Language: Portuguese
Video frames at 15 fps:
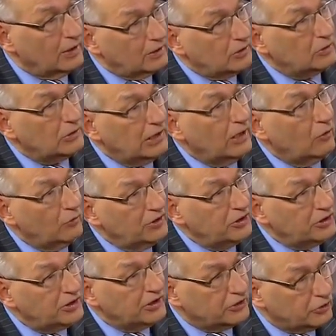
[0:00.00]
eles dão
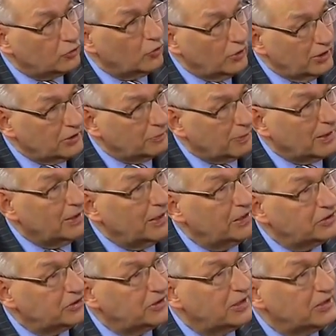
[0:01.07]
injeções para
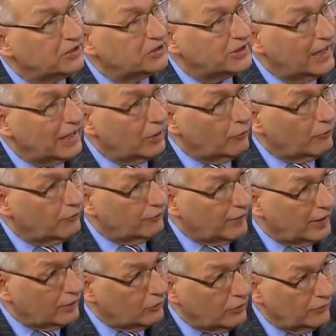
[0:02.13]
anestesiar o
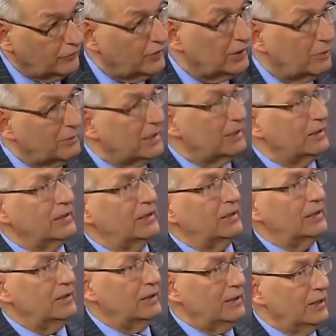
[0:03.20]
feto a fim de
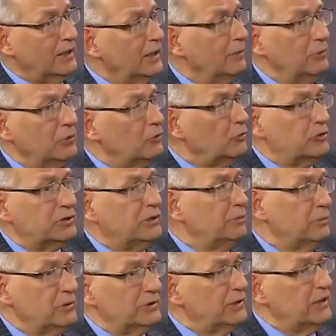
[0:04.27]
matar. É muito
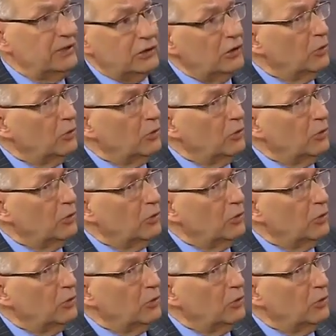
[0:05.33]
simples é